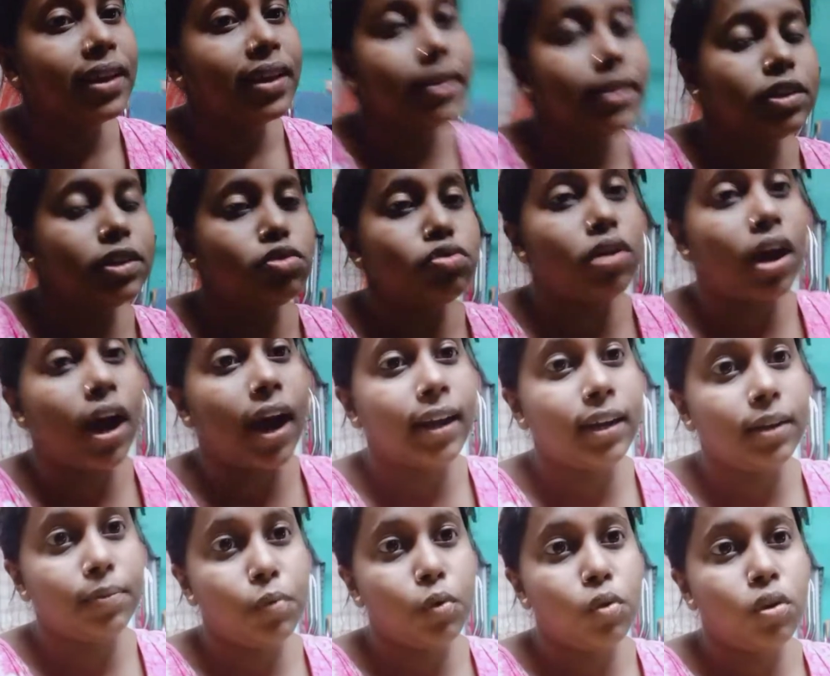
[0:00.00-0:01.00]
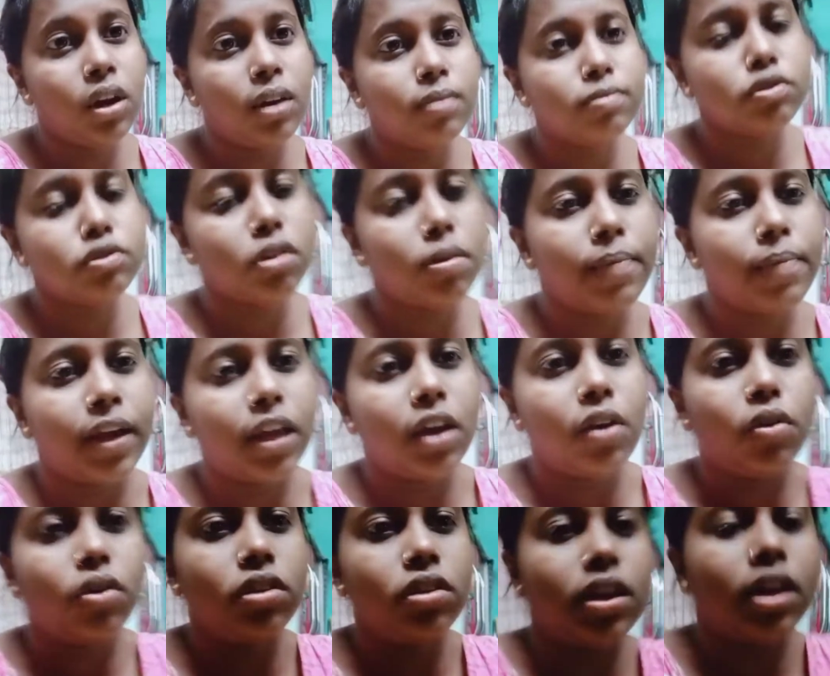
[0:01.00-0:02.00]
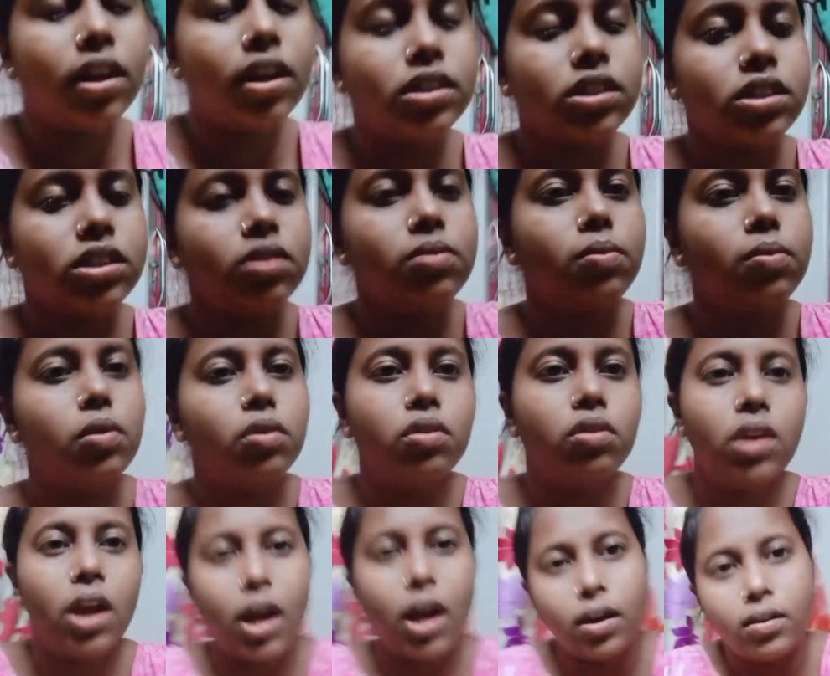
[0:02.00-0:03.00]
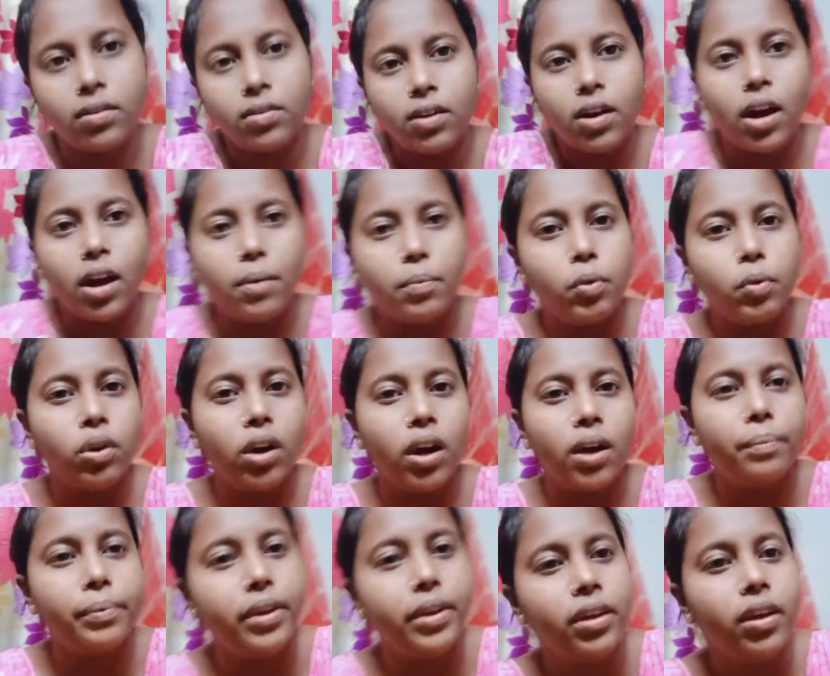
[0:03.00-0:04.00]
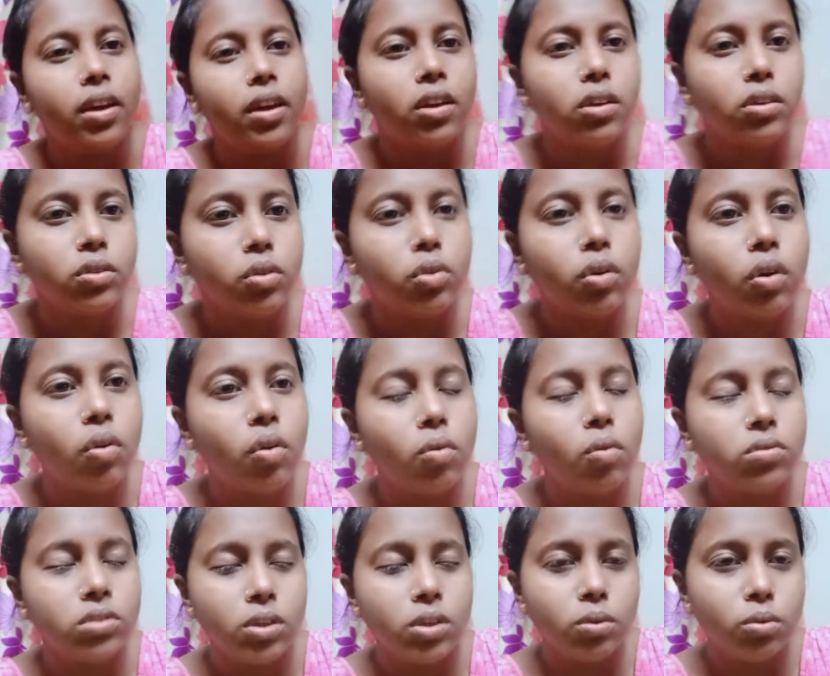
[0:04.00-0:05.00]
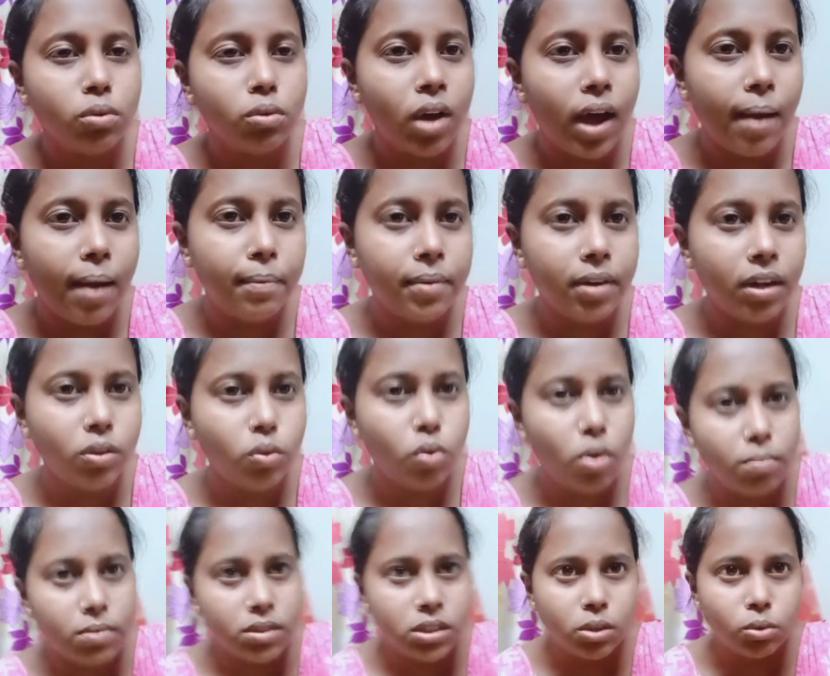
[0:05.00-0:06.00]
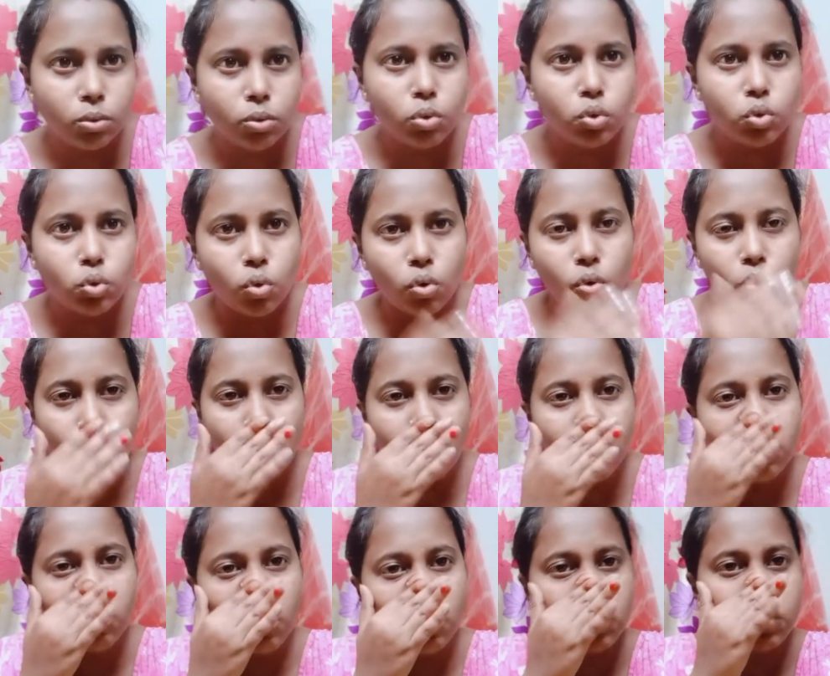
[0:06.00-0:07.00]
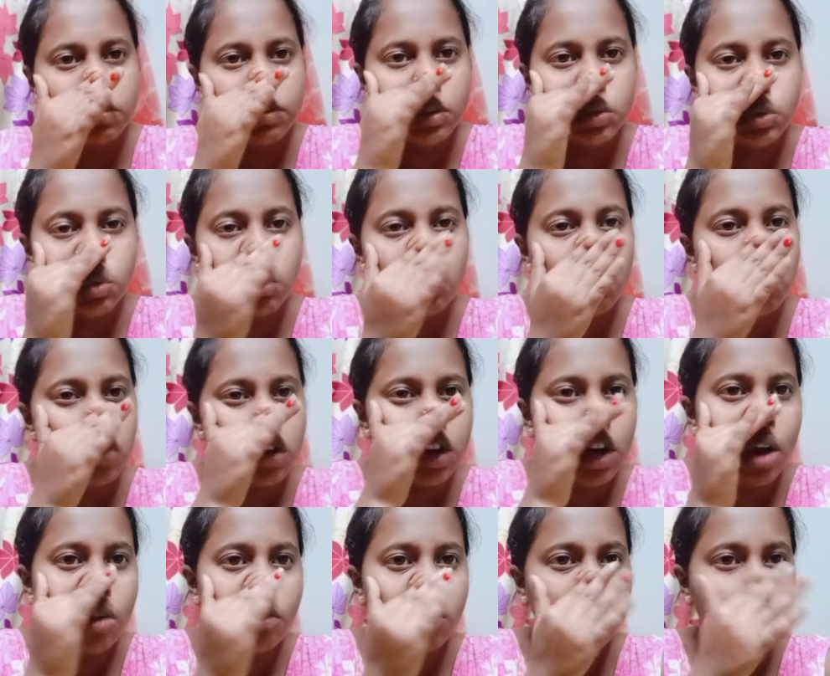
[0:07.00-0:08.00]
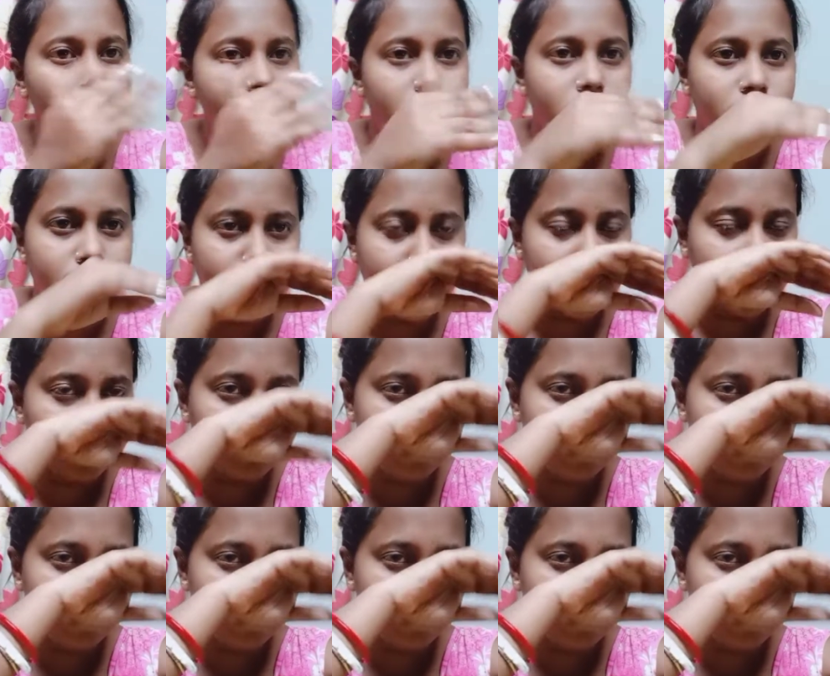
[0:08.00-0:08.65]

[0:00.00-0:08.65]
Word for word: কিছু খায়নি বললাম চল ম্যাগি করে যে এটা সেটা বললো না খাবো না আমি তো যেহেতু খাবে না তো আমি সেহেতু জোর করিনি সবসময় জোর করে খাওয়াটা উচিত না